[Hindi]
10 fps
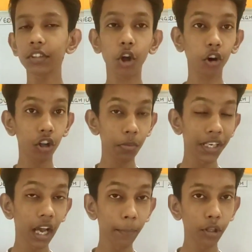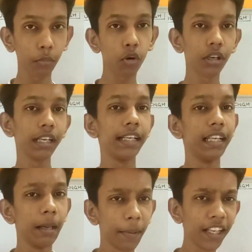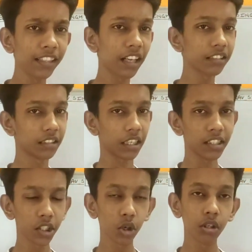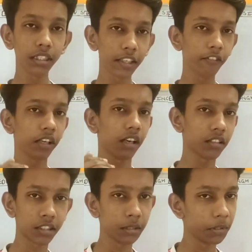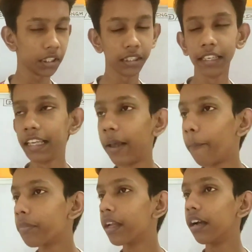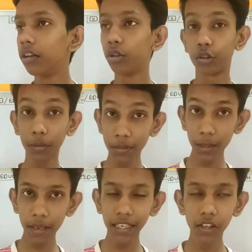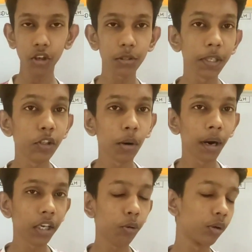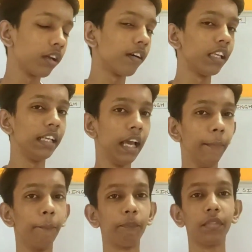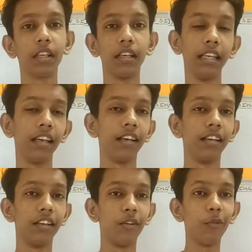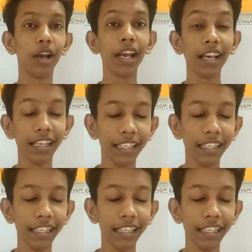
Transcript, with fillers: तो अनाउंसमेंट यहाँ पे तुम लोग के लिए पहले क्लास नाइन से शुरू करते हैं फिर क्लास टेन पे जाएंगे ठीक है तो सबसे पहली अनाउंसमेंट जो हमारी होने वाली है ठीक है वो है